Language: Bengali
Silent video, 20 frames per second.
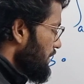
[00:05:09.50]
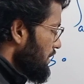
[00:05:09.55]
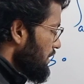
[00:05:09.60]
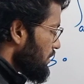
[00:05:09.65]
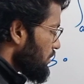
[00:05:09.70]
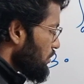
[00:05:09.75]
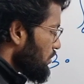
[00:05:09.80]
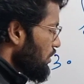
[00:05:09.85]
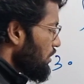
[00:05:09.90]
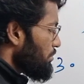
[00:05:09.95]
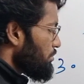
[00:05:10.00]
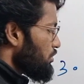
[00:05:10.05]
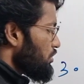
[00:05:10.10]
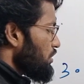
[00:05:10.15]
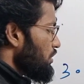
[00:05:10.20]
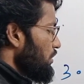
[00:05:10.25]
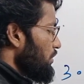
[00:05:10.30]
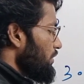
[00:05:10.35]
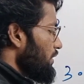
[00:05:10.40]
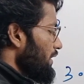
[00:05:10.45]
ইন্টিগ্রেশন অফ
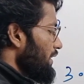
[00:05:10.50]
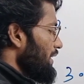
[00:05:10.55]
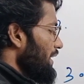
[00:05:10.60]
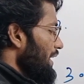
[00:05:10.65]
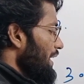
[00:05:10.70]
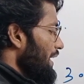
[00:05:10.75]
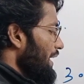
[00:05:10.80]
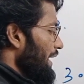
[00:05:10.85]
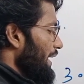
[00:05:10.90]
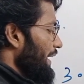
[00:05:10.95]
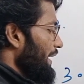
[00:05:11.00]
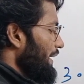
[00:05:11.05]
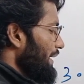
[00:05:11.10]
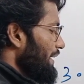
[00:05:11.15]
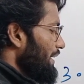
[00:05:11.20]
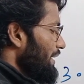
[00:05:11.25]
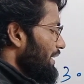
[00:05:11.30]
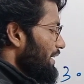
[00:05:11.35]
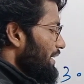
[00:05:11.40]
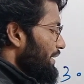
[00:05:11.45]
জিরো থেকে এ
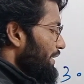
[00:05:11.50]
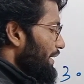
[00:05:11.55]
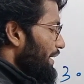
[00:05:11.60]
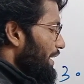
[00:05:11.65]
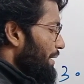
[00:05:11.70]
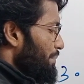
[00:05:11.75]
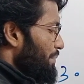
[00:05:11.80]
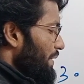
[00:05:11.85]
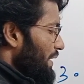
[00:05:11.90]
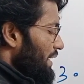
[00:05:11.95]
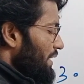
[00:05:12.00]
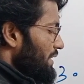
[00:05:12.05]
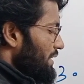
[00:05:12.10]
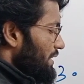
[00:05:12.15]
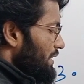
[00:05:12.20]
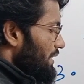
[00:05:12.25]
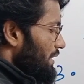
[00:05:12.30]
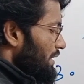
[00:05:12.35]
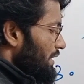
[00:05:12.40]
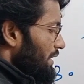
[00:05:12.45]
এফ এক্স
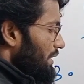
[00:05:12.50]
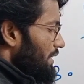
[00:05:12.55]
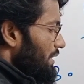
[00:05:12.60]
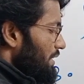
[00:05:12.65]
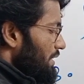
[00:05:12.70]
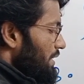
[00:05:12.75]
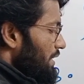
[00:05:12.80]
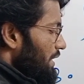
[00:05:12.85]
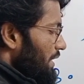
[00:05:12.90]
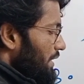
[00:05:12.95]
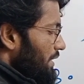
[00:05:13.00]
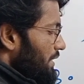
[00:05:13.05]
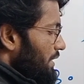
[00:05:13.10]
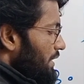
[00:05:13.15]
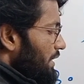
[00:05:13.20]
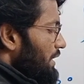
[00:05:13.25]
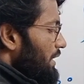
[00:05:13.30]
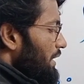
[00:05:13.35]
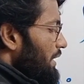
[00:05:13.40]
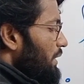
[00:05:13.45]
ডিএক্স
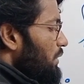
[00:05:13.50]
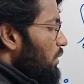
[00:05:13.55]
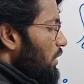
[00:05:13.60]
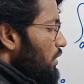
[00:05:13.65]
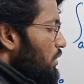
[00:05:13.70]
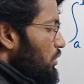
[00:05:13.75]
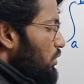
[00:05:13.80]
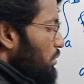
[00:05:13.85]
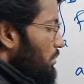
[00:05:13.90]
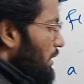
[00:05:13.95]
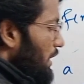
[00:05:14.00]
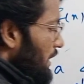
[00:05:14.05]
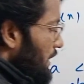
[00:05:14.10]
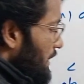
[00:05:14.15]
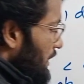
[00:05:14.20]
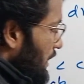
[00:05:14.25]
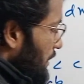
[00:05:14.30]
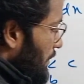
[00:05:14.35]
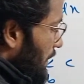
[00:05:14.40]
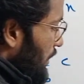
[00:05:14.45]
ইকুয়াল টু তোমরা
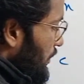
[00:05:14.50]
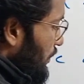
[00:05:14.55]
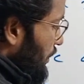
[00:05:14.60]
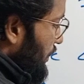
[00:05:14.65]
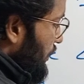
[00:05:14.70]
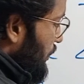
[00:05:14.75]
লিখতে পারো